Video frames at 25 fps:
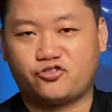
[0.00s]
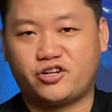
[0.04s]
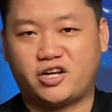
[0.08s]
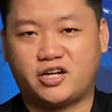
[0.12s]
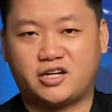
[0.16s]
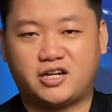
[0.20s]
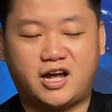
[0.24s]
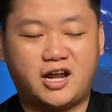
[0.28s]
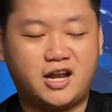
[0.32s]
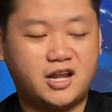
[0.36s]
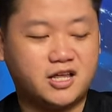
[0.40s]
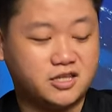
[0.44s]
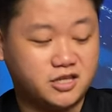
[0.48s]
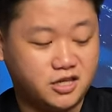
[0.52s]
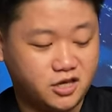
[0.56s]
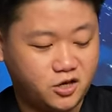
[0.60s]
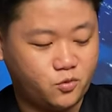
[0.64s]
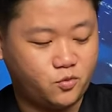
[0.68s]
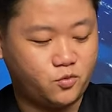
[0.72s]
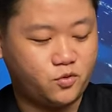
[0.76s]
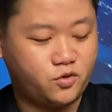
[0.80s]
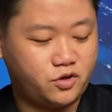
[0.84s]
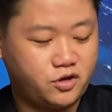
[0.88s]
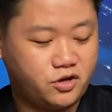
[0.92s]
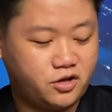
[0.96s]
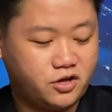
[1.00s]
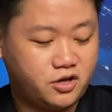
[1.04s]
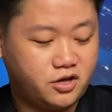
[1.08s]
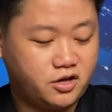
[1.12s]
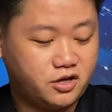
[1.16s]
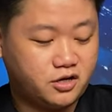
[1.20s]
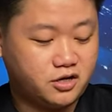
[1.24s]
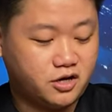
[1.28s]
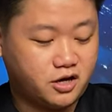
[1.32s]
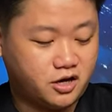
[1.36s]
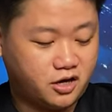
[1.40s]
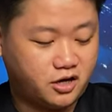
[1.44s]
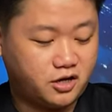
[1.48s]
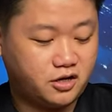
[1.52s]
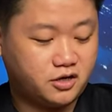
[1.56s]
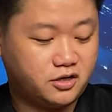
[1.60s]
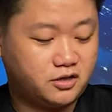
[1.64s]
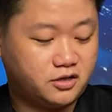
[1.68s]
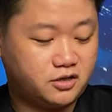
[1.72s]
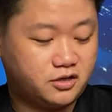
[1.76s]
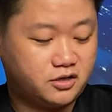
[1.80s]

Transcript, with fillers: rẹt khá là nhiều. Đó.